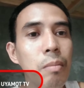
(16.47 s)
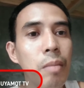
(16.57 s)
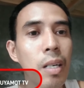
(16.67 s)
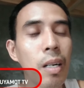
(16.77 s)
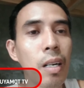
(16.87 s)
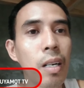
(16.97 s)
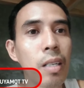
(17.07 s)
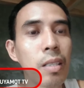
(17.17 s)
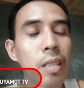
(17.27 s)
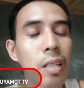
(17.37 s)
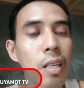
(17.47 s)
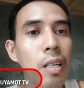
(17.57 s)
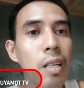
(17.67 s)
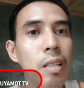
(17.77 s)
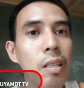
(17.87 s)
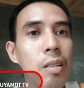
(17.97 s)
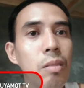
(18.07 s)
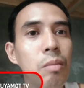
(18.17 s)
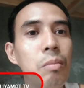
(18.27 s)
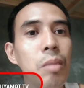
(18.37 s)
mag-try ah, natin
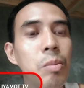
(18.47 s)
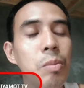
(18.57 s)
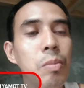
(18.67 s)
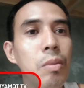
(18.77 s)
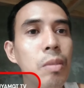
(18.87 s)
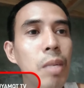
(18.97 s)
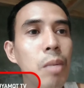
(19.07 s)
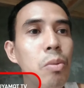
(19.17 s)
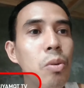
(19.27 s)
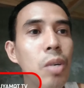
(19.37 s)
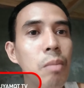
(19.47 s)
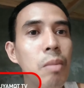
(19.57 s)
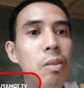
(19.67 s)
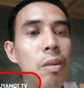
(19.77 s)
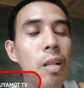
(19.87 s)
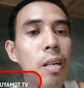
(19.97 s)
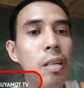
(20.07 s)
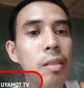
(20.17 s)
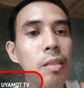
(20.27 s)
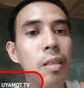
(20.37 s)
kung may, may bunga ba o wala.
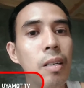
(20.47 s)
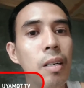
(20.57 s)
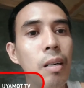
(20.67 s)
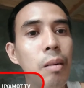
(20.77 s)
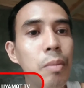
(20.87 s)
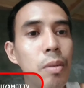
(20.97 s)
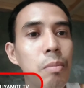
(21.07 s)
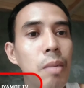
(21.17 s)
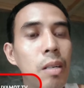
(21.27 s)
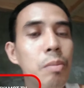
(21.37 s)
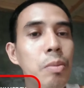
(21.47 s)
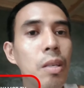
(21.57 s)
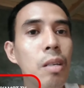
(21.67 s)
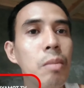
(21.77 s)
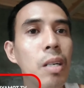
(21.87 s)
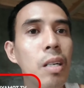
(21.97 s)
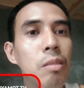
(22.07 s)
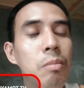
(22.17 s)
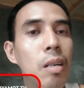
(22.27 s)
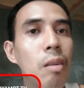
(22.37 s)
Uh, pero bago po tayo
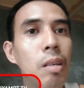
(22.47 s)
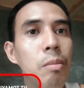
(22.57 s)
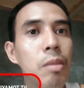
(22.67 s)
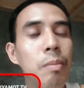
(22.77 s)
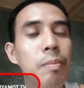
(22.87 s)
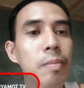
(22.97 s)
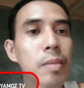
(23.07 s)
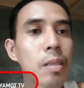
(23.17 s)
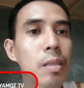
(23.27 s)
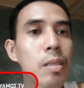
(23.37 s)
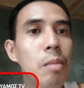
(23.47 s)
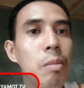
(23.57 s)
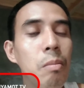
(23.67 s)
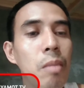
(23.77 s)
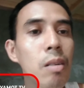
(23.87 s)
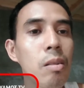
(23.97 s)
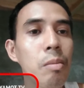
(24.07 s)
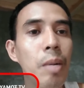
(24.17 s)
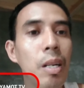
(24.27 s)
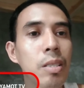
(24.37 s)
mag-ano mga kayamot, sa mga
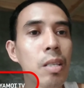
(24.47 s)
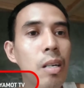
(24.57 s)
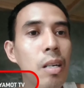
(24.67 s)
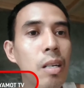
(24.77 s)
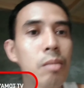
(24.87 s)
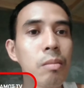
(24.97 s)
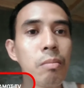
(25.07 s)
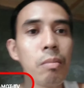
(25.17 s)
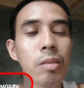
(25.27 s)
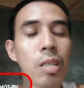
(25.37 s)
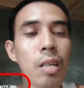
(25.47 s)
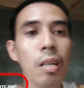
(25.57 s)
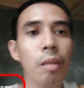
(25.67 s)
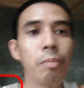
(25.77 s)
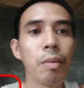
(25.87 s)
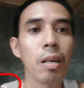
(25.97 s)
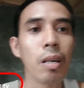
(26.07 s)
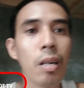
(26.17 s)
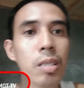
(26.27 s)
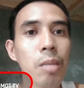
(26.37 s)
bago pa lang sa aking channel,
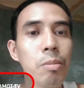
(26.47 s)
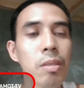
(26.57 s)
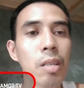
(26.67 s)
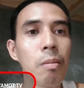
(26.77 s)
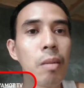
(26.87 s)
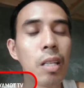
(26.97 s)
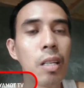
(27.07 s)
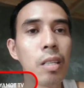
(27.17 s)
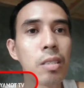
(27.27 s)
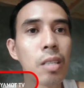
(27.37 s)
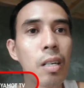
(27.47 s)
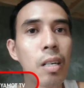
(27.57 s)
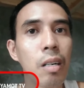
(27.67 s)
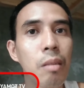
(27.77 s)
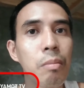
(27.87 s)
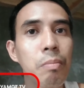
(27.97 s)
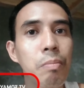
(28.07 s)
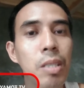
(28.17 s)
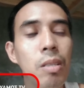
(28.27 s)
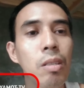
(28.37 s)
pa-subscribe na din at saka
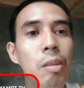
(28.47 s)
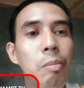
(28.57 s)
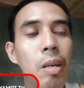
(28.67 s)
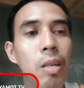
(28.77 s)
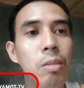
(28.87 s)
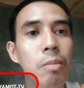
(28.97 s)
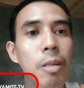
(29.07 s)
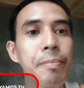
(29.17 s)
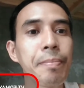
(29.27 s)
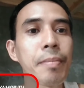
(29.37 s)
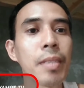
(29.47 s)
press yung notification bell.